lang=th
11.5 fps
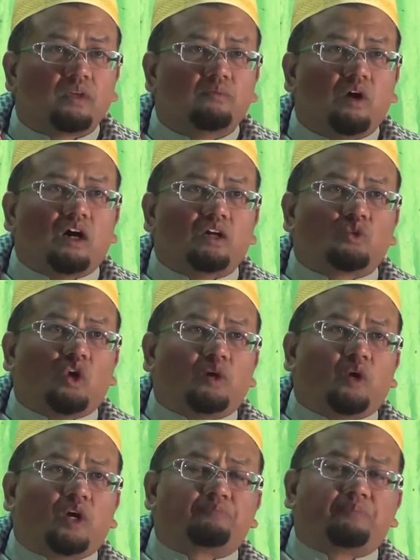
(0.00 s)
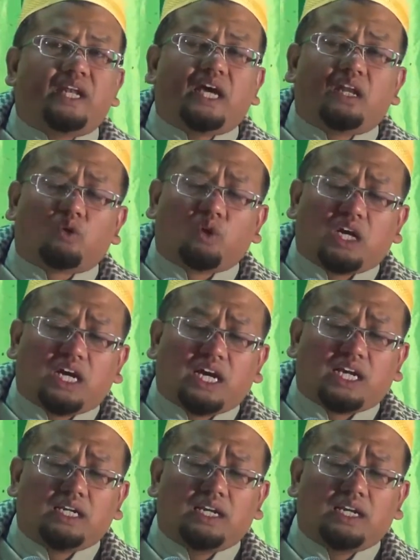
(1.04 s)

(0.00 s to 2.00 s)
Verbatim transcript: เพราะตัวบทเป็นอัลกุรอาน